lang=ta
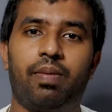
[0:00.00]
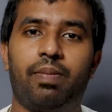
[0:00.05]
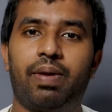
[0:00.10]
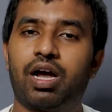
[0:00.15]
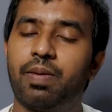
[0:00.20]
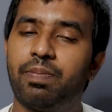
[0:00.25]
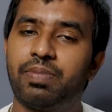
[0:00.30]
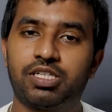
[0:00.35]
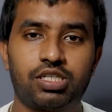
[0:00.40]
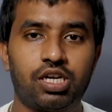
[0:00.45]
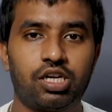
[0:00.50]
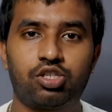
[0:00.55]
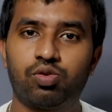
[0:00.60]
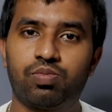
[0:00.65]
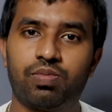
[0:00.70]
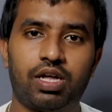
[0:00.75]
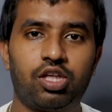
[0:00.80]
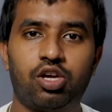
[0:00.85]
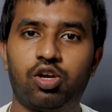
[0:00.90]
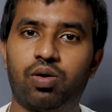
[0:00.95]
மெகா
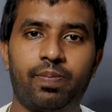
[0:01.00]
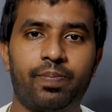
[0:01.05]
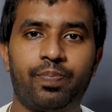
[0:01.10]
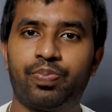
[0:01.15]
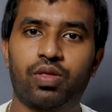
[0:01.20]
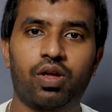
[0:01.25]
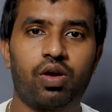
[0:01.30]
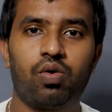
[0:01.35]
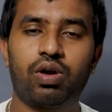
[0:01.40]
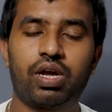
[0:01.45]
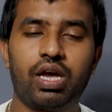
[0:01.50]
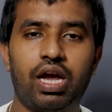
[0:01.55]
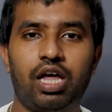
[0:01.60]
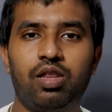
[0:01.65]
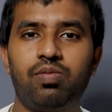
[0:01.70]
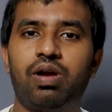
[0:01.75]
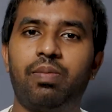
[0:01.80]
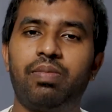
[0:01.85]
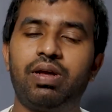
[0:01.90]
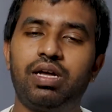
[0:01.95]
பிக்சல்ஸும் அதிகம் ஓகே
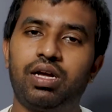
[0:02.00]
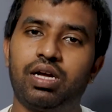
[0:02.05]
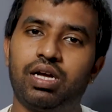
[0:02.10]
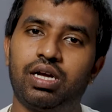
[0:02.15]
அதுவும் இல்லாம